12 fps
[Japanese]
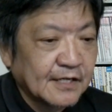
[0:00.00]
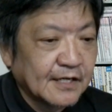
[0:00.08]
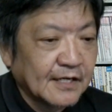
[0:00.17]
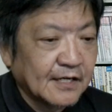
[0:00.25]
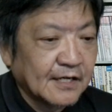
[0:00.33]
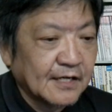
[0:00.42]

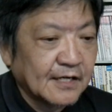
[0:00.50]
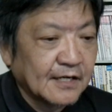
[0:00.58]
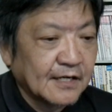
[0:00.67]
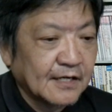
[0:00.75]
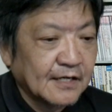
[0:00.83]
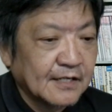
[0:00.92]

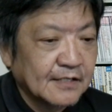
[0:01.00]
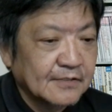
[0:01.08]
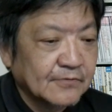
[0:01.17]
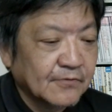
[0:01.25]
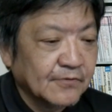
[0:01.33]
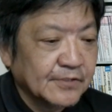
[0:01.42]
あ
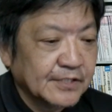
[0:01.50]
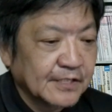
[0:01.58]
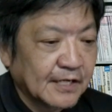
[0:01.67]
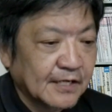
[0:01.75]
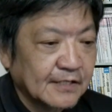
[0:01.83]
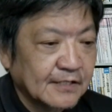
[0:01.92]
とし
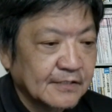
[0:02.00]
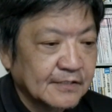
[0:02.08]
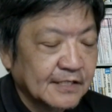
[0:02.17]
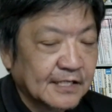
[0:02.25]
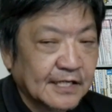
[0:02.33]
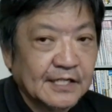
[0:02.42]
た
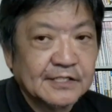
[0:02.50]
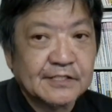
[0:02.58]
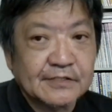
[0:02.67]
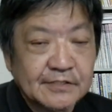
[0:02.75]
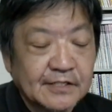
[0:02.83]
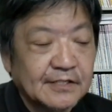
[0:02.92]
なんか怪し
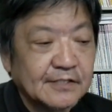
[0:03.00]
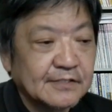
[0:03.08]
いですね、